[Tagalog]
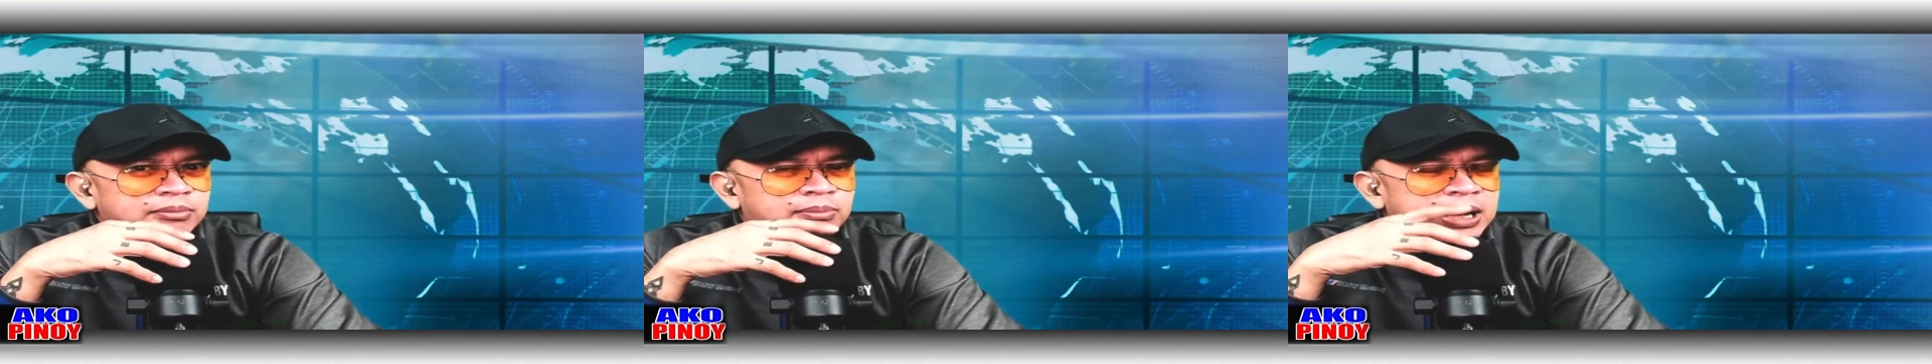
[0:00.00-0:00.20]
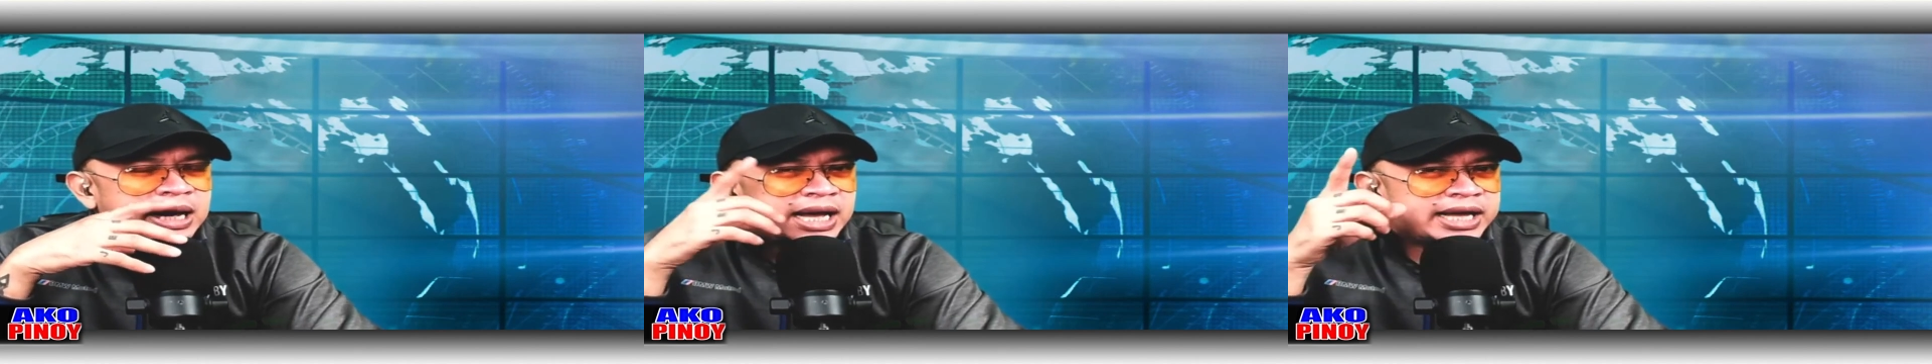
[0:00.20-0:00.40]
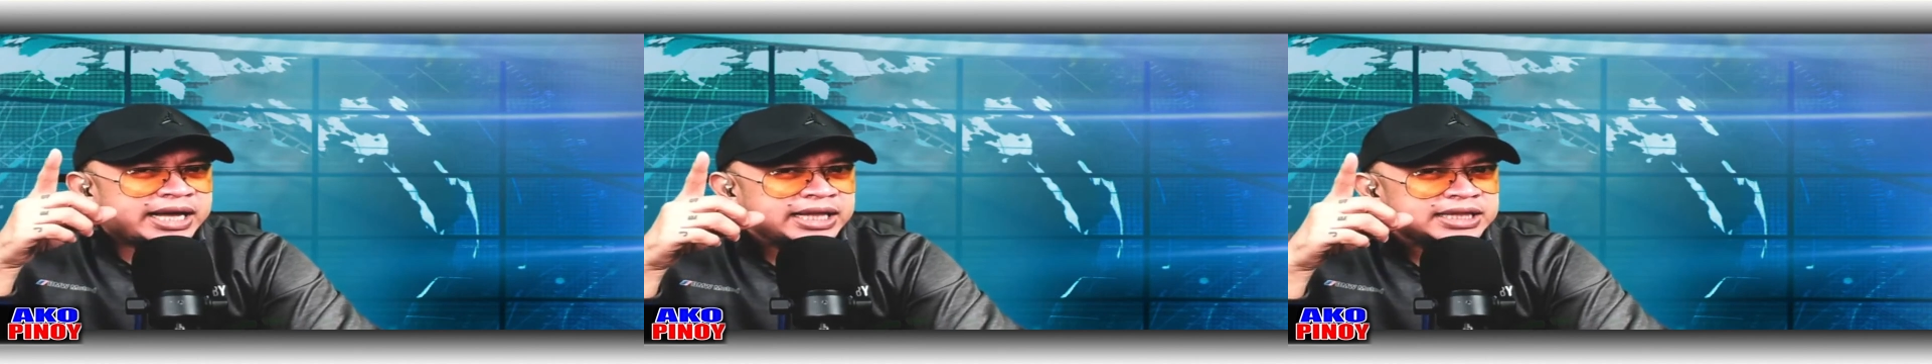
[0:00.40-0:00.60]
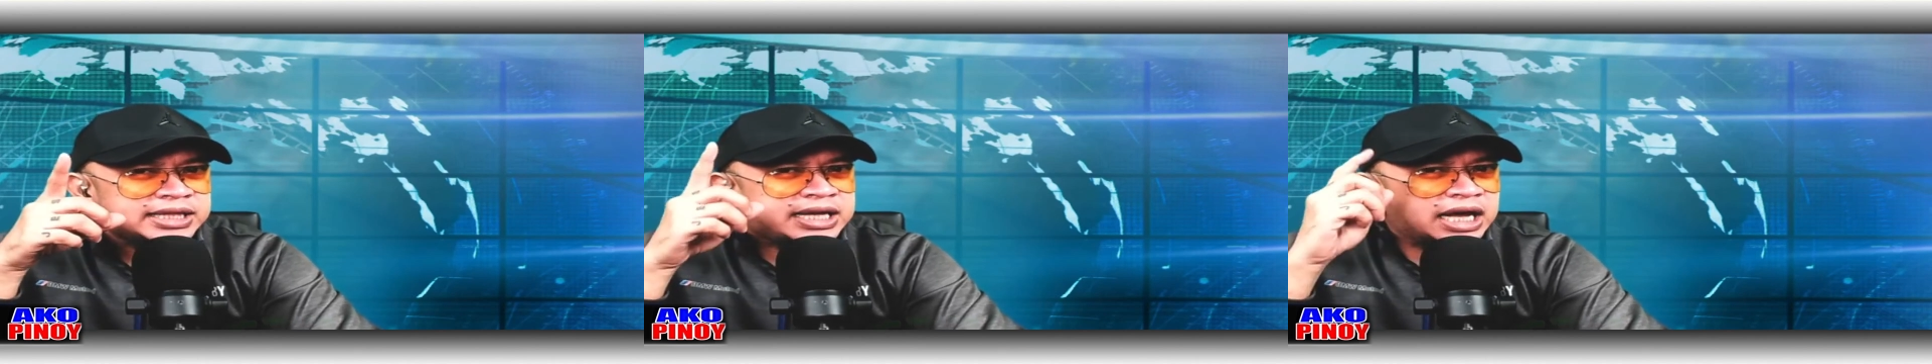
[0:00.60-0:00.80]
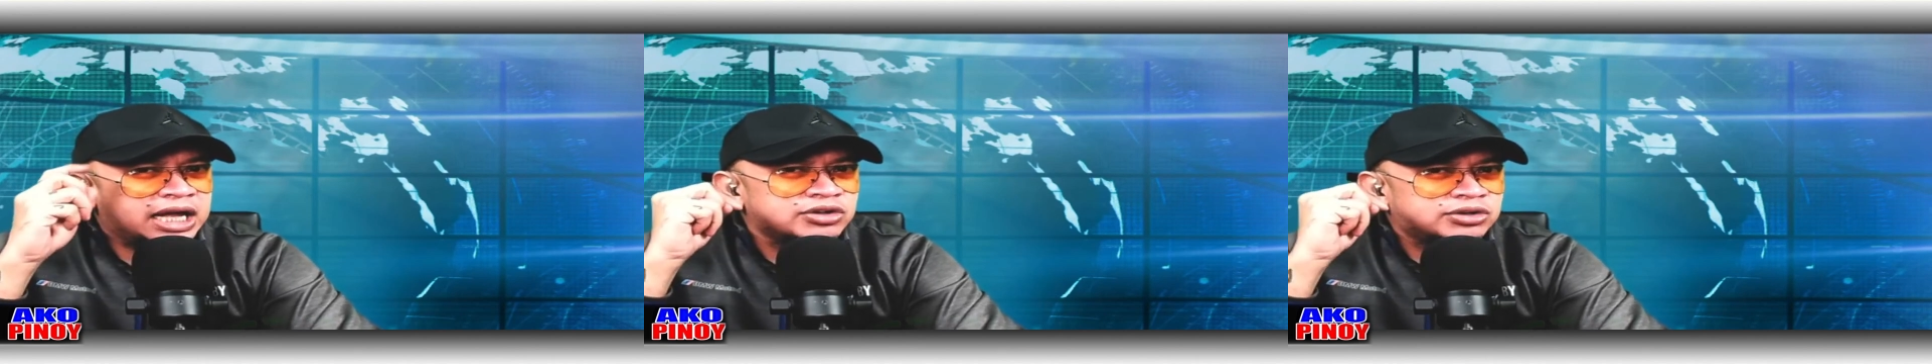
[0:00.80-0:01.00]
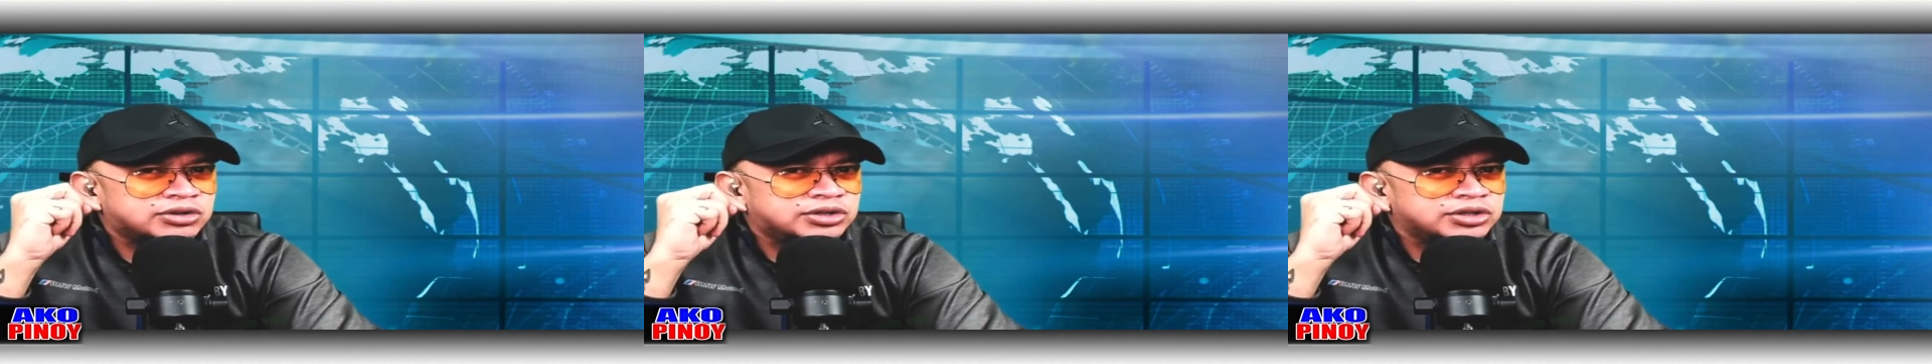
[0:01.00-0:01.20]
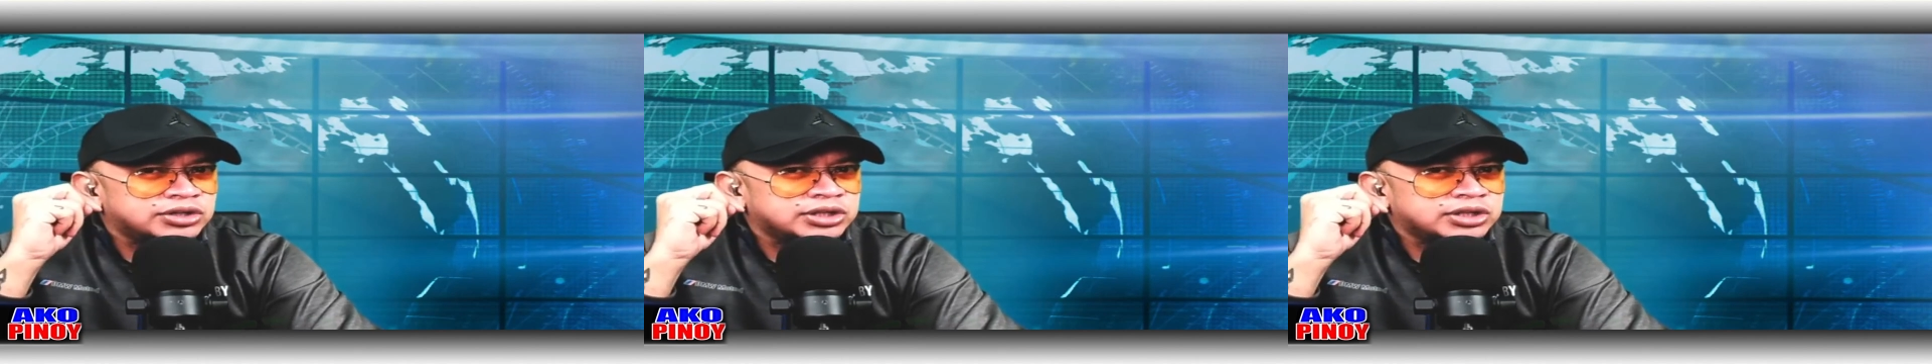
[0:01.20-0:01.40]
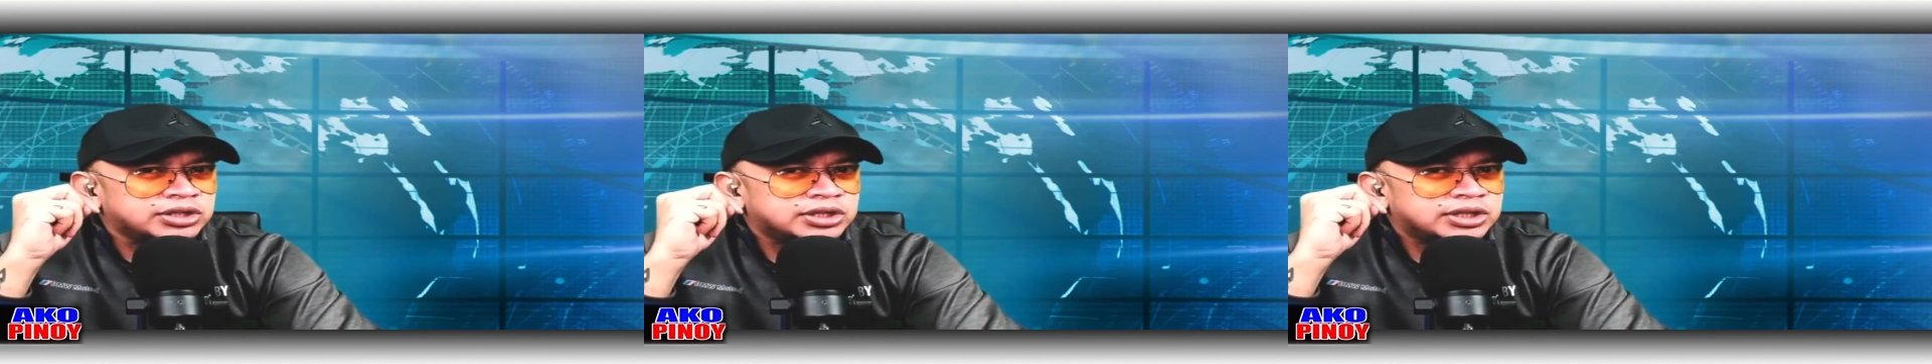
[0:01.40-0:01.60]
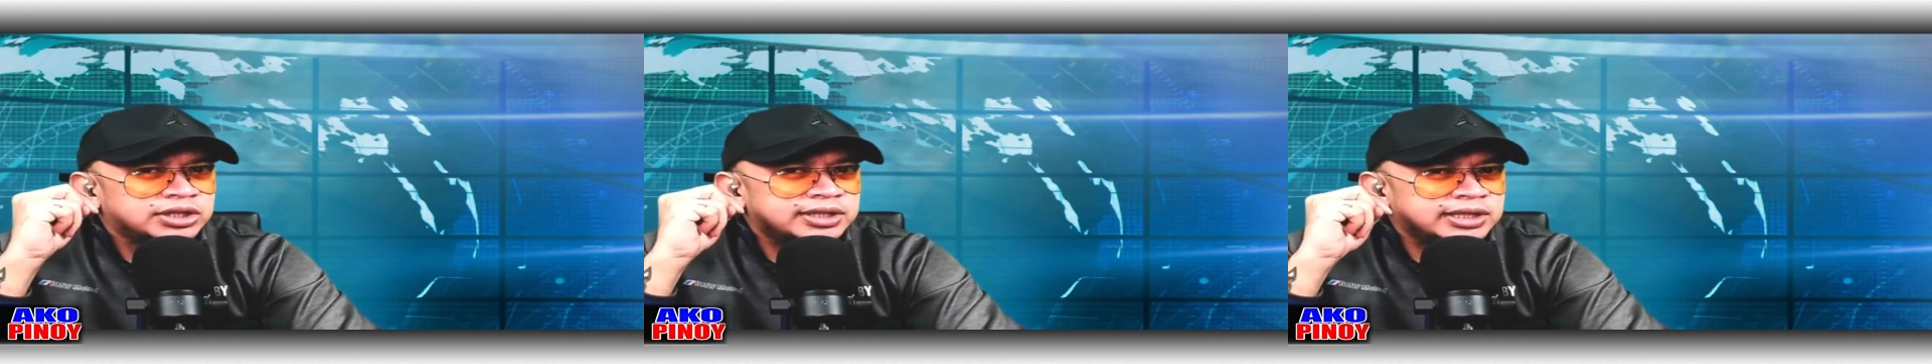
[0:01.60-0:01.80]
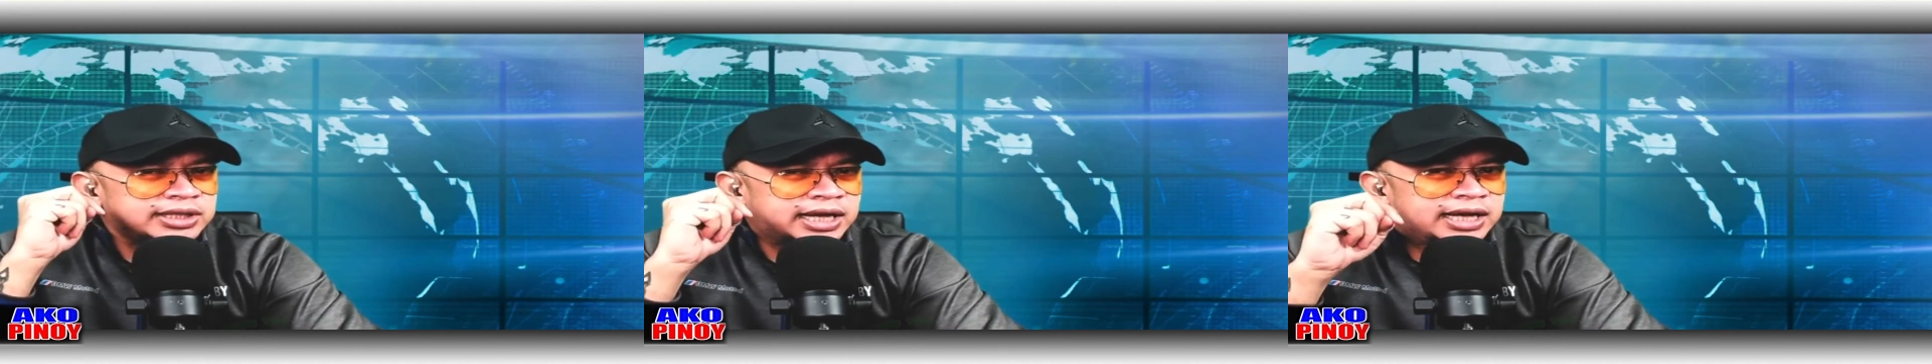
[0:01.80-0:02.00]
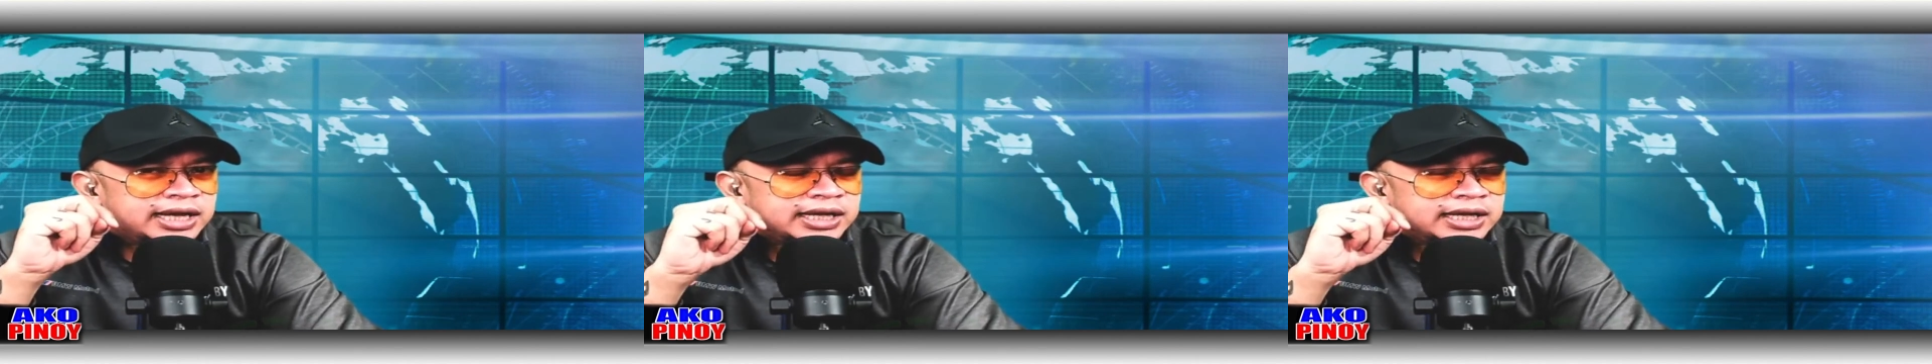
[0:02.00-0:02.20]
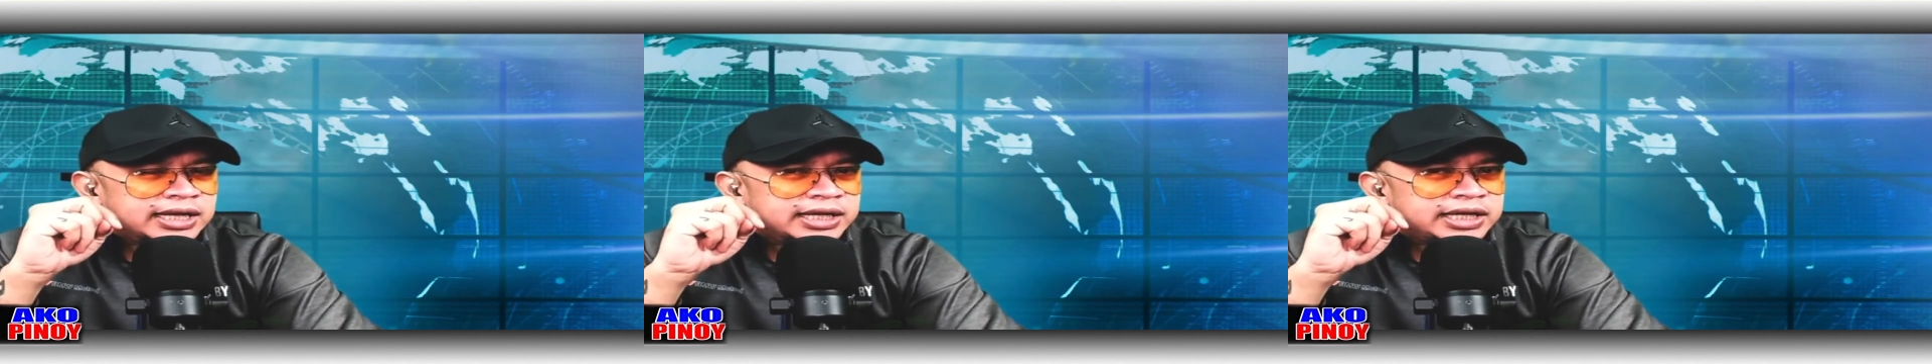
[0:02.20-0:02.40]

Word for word: Bakit ganun na